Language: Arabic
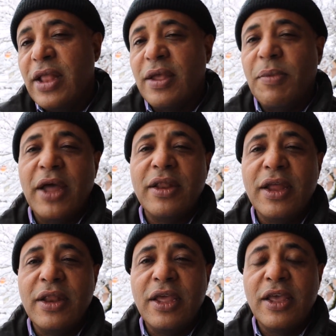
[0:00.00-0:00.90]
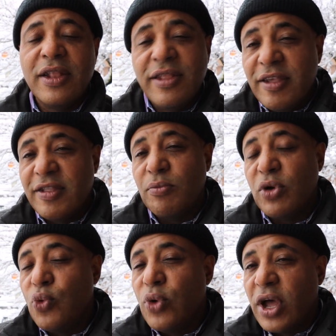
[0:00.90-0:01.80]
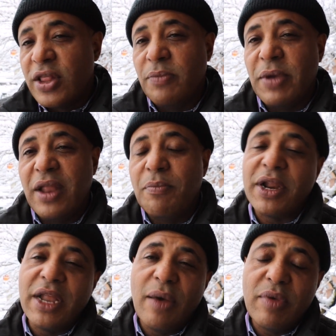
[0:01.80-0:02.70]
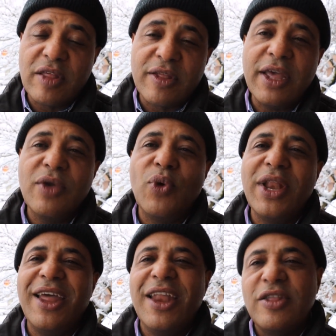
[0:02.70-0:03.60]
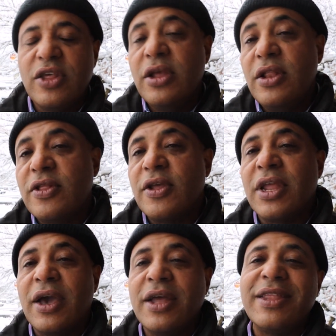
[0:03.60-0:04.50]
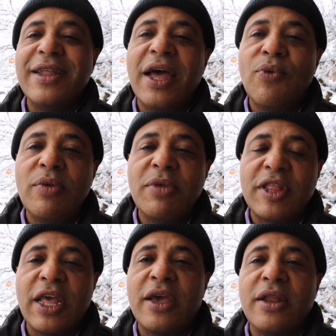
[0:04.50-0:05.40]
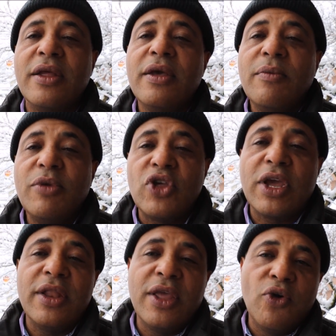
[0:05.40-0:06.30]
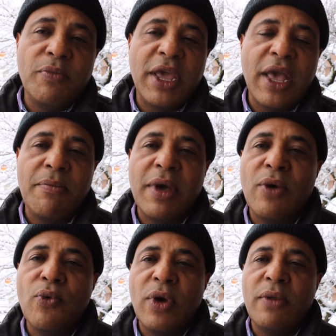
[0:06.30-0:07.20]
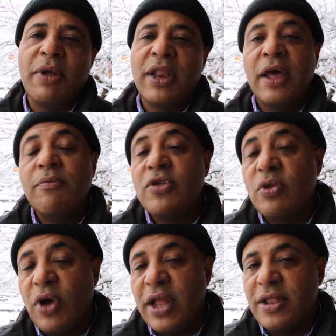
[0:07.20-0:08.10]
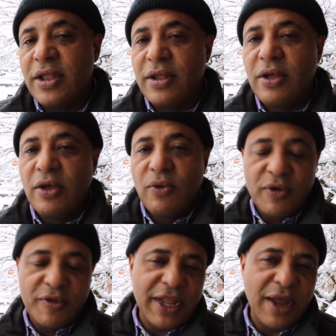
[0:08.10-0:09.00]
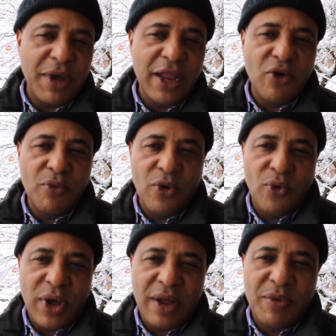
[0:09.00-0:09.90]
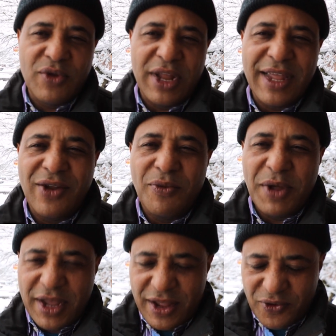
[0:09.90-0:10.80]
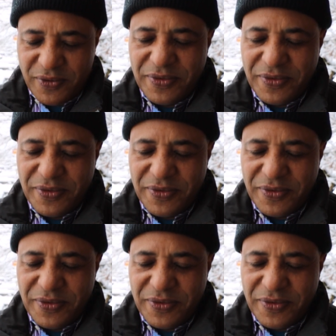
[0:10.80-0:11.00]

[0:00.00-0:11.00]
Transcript: طبعا أن يلتزم ويواظب على برنامج صحي والعلاجي لطريقه تناول مساقل بشكل يومي كما هو البرنامج المحدد والسلام عليكم ورحمه الله تعالى وبركاته